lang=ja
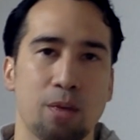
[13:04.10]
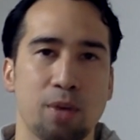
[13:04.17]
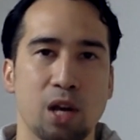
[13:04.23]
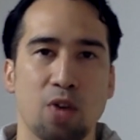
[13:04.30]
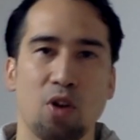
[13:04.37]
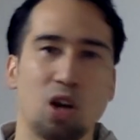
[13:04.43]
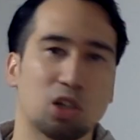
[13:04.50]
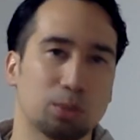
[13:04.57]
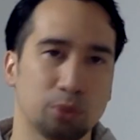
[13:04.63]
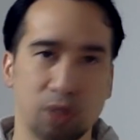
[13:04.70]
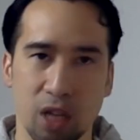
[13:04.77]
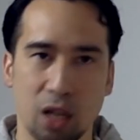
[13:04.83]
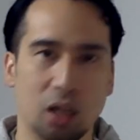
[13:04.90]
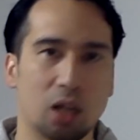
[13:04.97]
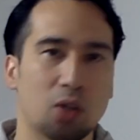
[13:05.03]
メラワークも
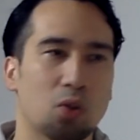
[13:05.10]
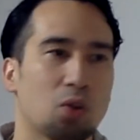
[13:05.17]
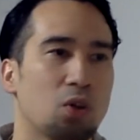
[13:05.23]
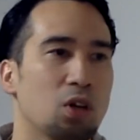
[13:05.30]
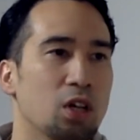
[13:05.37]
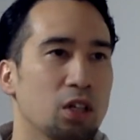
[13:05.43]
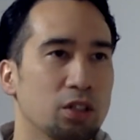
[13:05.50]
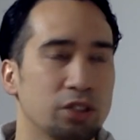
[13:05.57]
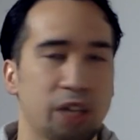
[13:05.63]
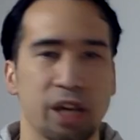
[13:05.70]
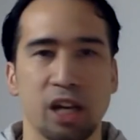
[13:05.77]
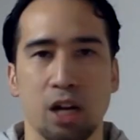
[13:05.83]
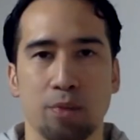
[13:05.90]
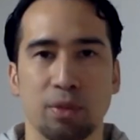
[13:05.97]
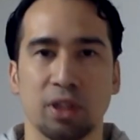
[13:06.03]
なんかこう
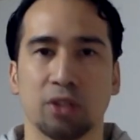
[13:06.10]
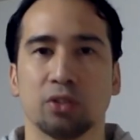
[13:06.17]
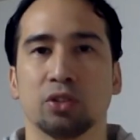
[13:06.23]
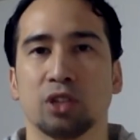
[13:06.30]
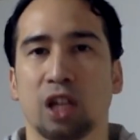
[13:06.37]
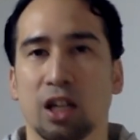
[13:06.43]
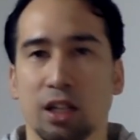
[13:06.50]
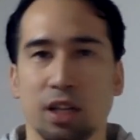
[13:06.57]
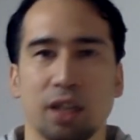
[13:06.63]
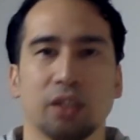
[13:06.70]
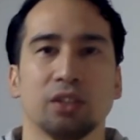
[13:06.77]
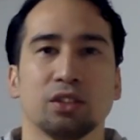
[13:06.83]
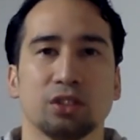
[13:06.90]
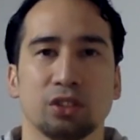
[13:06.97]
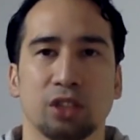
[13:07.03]
ダイナミックな
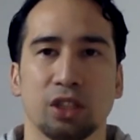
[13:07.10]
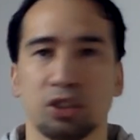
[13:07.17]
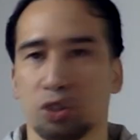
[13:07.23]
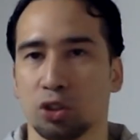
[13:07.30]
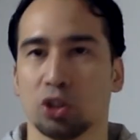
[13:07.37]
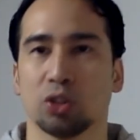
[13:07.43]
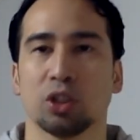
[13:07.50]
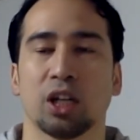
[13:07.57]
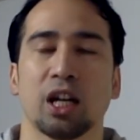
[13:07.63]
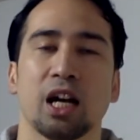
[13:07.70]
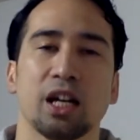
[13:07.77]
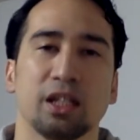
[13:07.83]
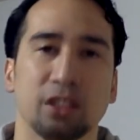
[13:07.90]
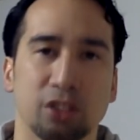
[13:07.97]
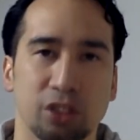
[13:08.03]
演出がな
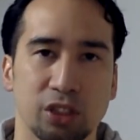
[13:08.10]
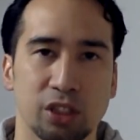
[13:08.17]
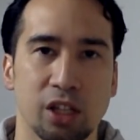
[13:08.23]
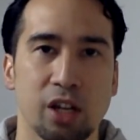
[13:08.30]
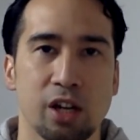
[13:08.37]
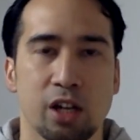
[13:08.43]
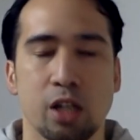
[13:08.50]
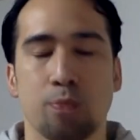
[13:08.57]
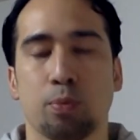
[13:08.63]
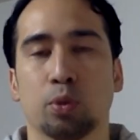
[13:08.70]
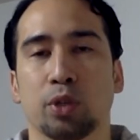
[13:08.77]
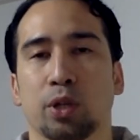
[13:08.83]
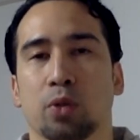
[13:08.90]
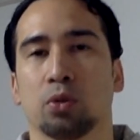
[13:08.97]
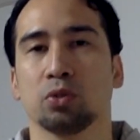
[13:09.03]
いですし、一方
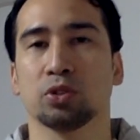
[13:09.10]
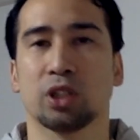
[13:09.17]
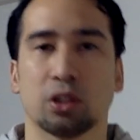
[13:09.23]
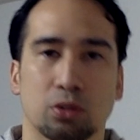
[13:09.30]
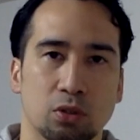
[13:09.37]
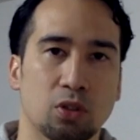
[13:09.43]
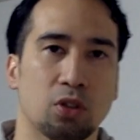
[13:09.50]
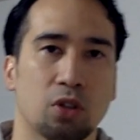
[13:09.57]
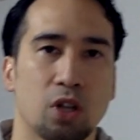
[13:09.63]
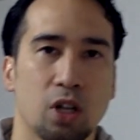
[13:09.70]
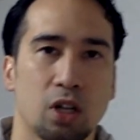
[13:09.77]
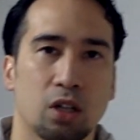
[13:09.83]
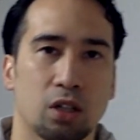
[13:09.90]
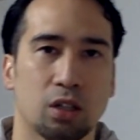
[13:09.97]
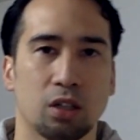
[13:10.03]
で今作の、
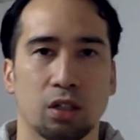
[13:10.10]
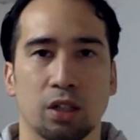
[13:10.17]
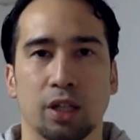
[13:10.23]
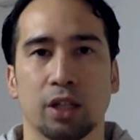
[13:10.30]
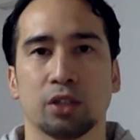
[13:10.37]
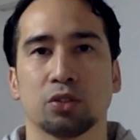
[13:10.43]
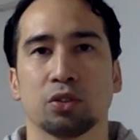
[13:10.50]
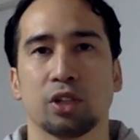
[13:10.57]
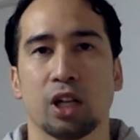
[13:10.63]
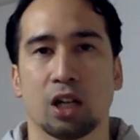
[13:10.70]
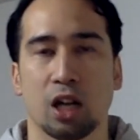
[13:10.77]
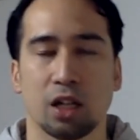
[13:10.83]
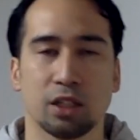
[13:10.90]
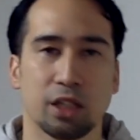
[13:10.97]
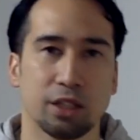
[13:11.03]
えー、映像では
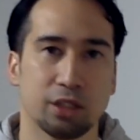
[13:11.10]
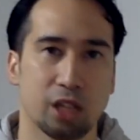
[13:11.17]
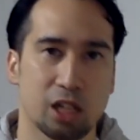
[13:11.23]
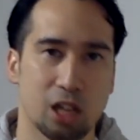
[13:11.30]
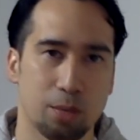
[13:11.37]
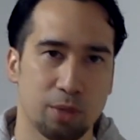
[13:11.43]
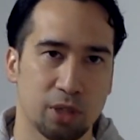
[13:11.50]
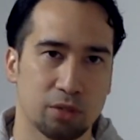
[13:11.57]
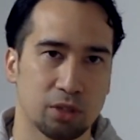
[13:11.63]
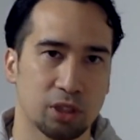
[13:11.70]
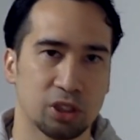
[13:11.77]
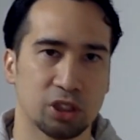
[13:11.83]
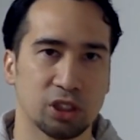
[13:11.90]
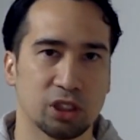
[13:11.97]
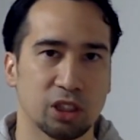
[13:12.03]
かなりダイナミックな
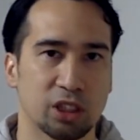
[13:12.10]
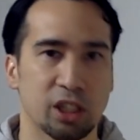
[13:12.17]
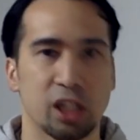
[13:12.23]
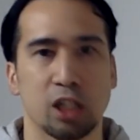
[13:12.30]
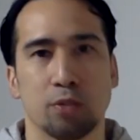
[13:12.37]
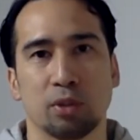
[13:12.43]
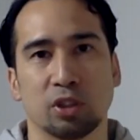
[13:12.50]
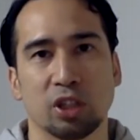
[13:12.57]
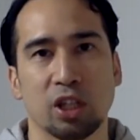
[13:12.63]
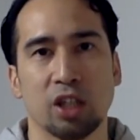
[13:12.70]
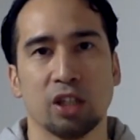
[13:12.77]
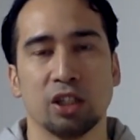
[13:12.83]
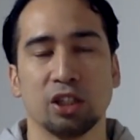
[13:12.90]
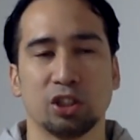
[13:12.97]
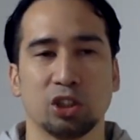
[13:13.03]
シーンが出てきます。
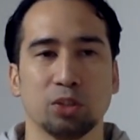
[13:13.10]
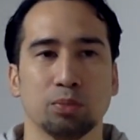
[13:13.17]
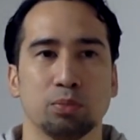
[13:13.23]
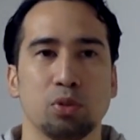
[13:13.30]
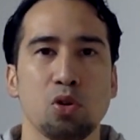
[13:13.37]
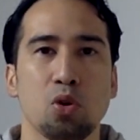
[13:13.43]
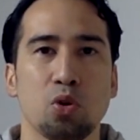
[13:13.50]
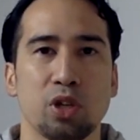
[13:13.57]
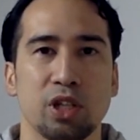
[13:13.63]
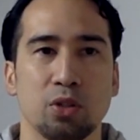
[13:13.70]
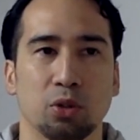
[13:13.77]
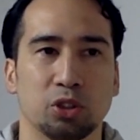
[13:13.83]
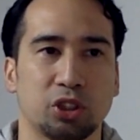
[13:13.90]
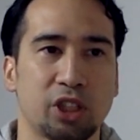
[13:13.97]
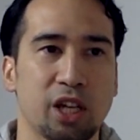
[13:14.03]
一瞬ブロリー
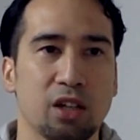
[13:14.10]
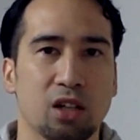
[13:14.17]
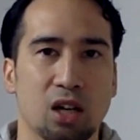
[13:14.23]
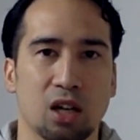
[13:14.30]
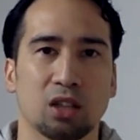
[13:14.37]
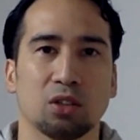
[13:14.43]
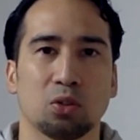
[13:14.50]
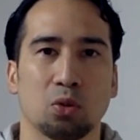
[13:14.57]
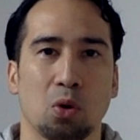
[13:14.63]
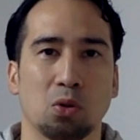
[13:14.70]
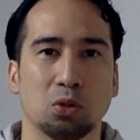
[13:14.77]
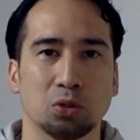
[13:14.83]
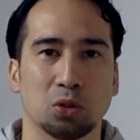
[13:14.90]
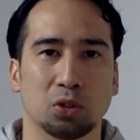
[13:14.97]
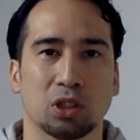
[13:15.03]
の視点から悟
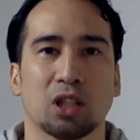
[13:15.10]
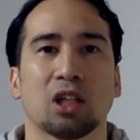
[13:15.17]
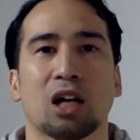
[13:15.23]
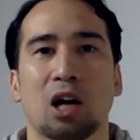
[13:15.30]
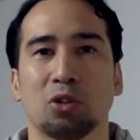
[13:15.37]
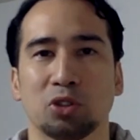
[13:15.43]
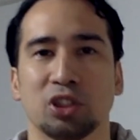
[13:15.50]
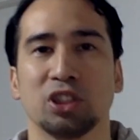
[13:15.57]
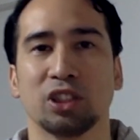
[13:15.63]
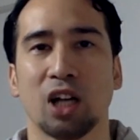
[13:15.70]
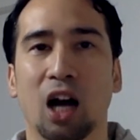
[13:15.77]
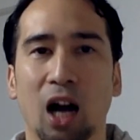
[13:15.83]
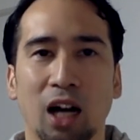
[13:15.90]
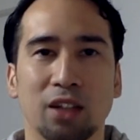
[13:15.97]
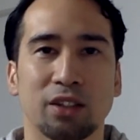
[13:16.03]
空と戦うシーンな
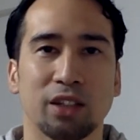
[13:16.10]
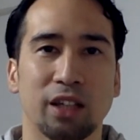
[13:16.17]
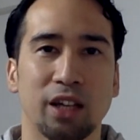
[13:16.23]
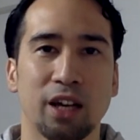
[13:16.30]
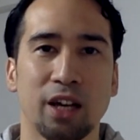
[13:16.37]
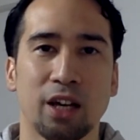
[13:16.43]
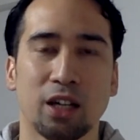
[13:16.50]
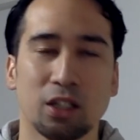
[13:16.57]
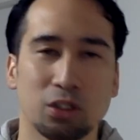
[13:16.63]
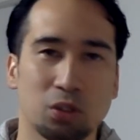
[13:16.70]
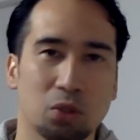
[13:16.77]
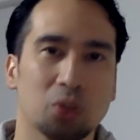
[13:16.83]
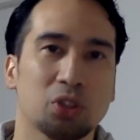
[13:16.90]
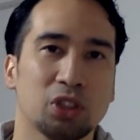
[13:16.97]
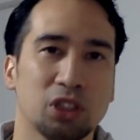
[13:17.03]
んかあって、そ
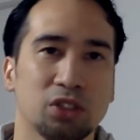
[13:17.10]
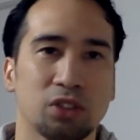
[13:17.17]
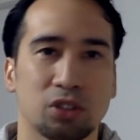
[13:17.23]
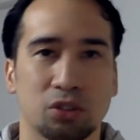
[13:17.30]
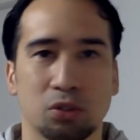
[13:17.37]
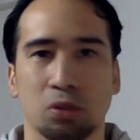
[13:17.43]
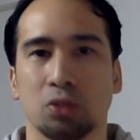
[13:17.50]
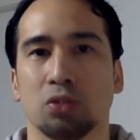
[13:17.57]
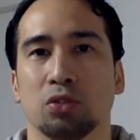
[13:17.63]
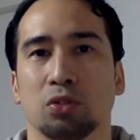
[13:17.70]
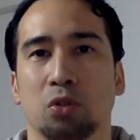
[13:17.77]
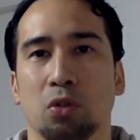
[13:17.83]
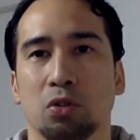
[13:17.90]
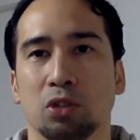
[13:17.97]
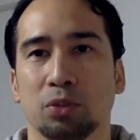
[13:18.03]
のシーンはすごく
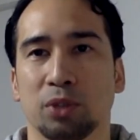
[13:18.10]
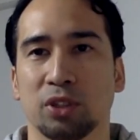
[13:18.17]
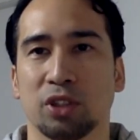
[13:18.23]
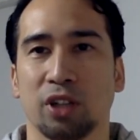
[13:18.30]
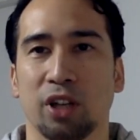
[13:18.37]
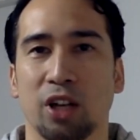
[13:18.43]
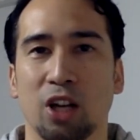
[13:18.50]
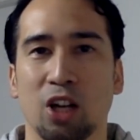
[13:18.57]
興奮しましたね。